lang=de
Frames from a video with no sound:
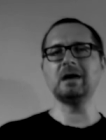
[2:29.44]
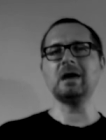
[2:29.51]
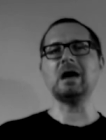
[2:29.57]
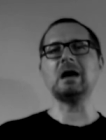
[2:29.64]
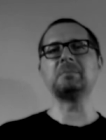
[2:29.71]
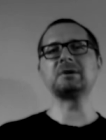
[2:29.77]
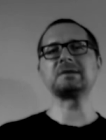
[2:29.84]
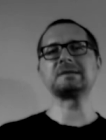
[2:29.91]

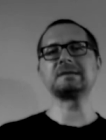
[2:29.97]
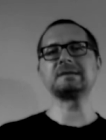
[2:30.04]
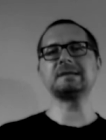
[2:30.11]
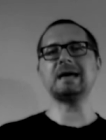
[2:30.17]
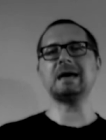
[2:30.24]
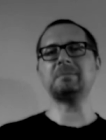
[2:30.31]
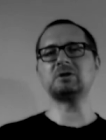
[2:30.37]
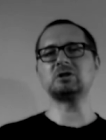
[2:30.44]

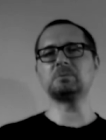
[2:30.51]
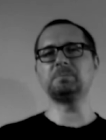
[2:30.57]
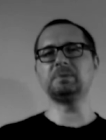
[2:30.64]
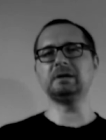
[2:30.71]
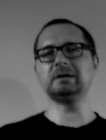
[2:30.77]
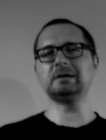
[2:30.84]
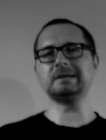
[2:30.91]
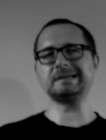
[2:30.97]
Emersons
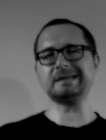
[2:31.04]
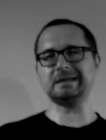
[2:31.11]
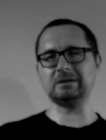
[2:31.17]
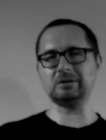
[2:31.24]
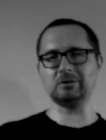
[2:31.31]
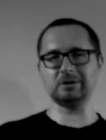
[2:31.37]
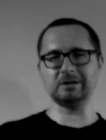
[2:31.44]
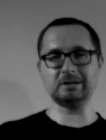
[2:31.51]
Hammond-Spiel ist
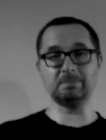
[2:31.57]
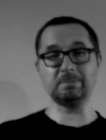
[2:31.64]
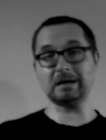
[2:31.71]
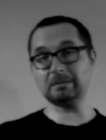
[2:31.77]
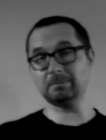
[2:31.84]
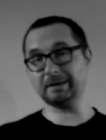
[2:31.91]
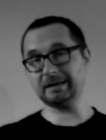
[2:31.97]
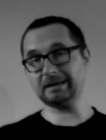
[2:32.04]
erneut
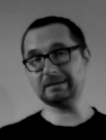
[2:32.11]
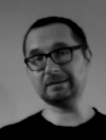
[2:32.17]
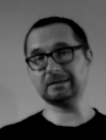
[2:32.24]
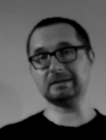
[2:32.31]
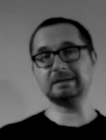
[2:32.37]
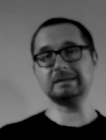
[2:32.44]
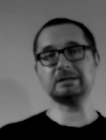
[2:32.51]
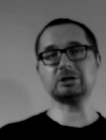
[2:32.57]
bahnbrechend
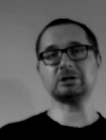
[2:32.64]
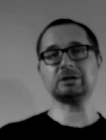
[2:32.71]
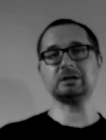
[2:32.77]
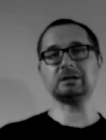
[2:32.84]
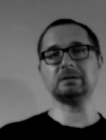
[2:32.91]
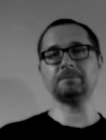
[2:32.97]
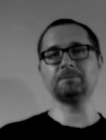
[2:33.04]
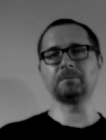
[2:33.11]
an dieser
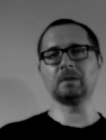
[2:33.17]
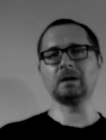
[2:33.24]
Stelle,